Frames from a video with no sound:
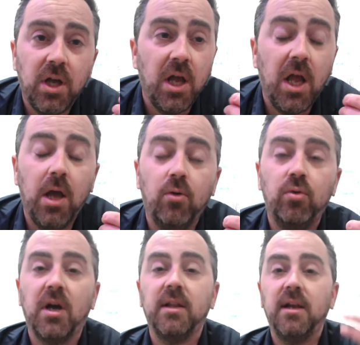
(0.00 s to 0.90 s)
è
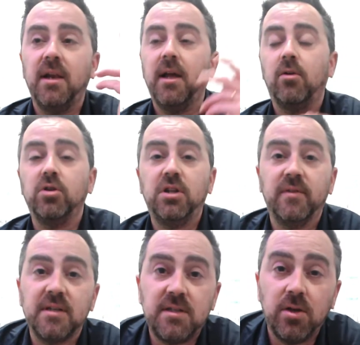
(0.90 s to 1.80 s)
una delle
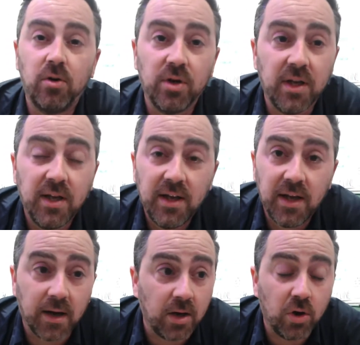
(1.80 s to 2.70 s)
coltivazioni
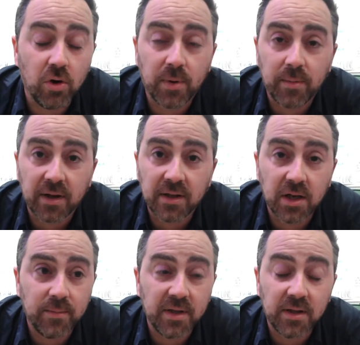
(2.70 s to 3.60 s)
che ricopre
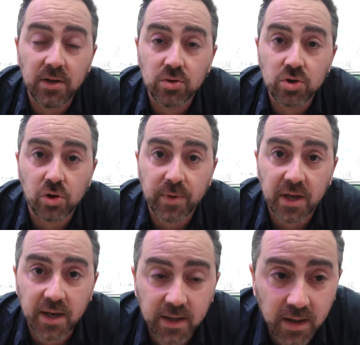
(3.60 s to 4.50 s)
praticamente il nostro
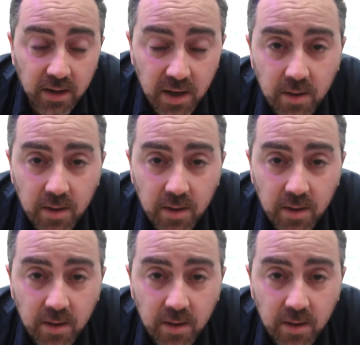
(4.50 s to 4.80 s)
pianeta.